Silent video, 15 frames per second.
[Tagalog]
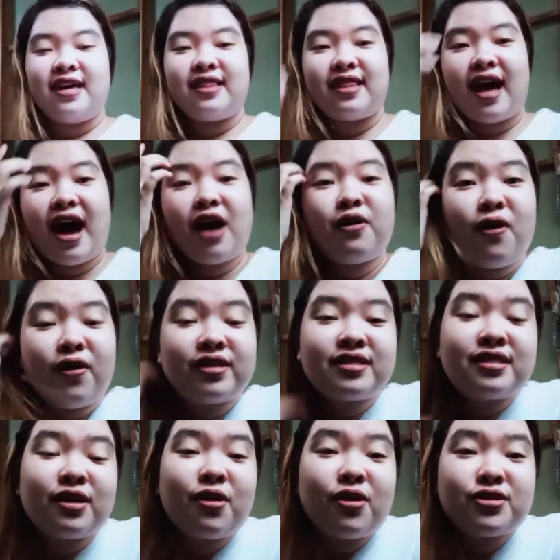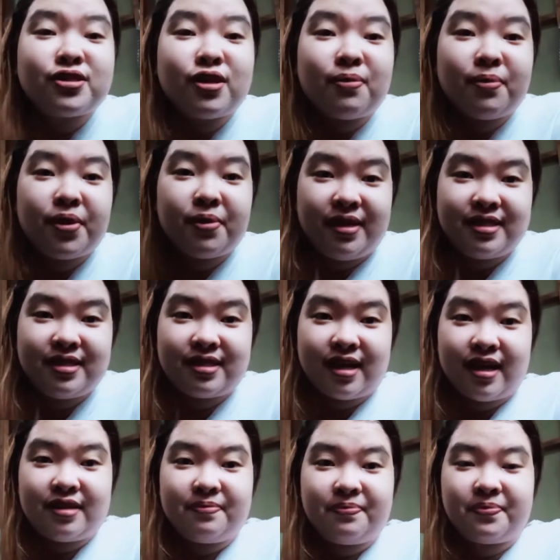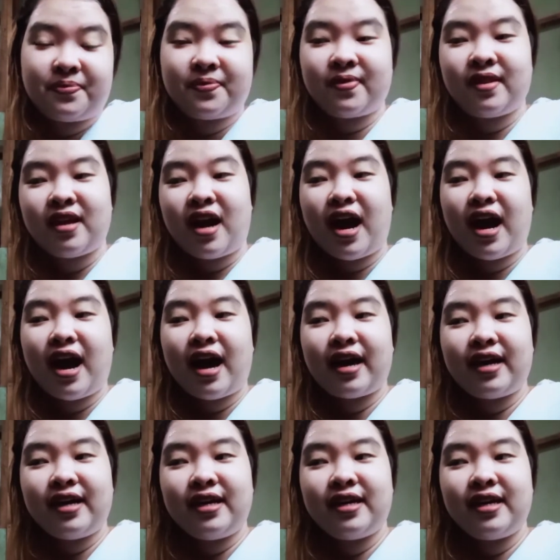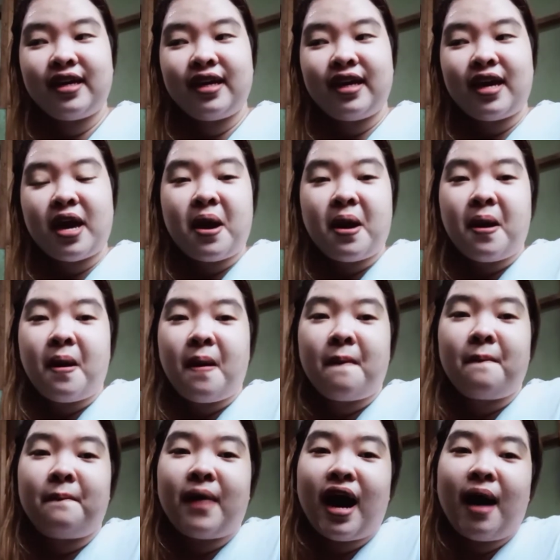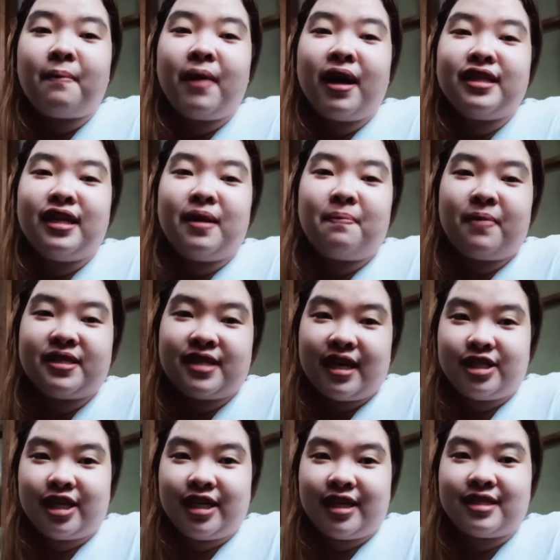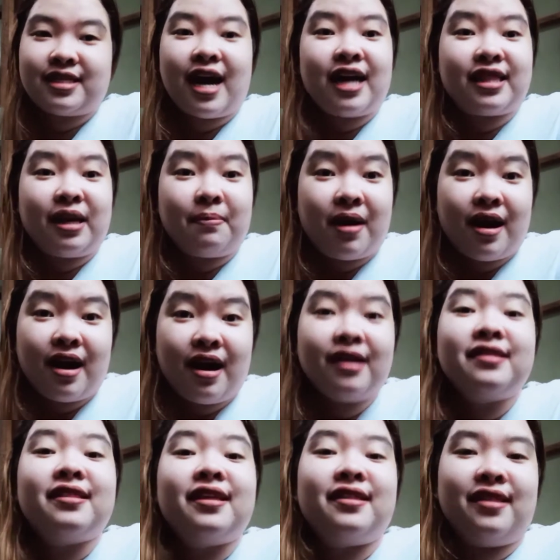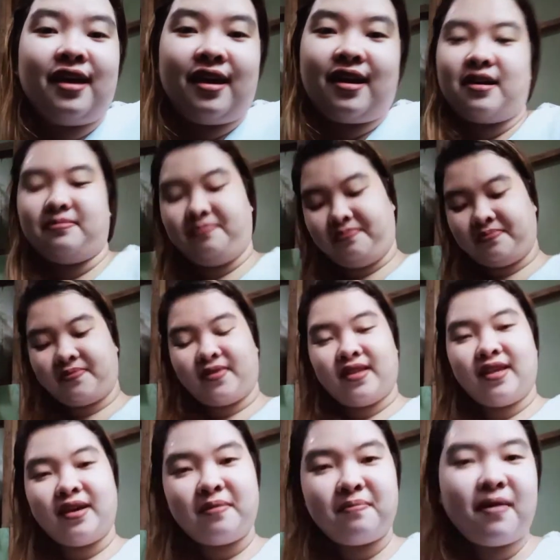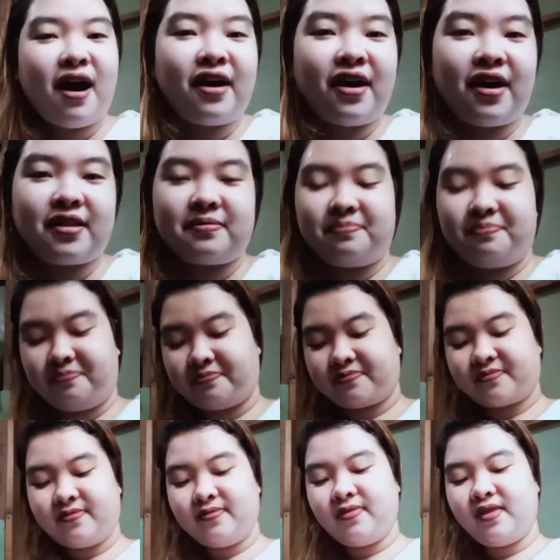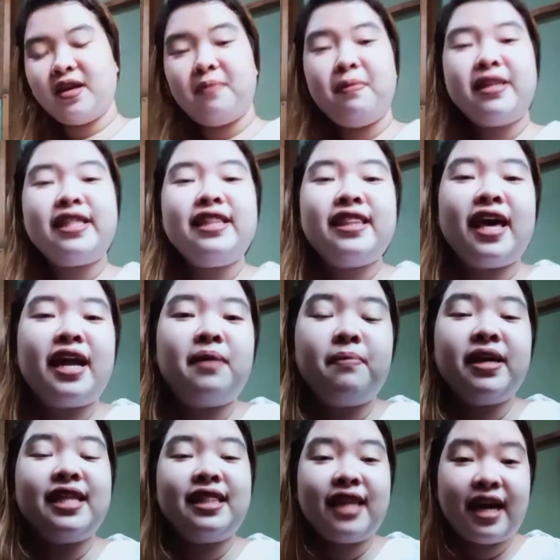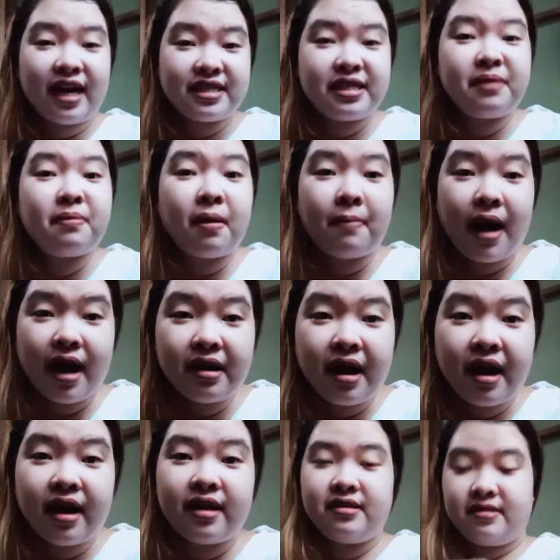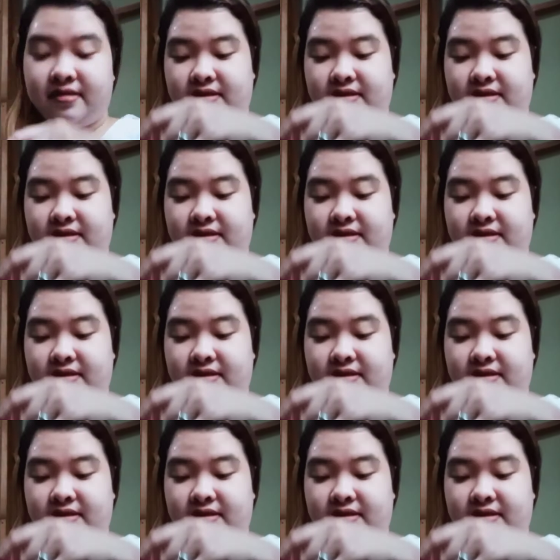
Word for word: na ang si customer minsan ay mahaba din ang pasensya niyan sa ating mga tindera. Bakit? May tindera, may tindera kasing mabagal,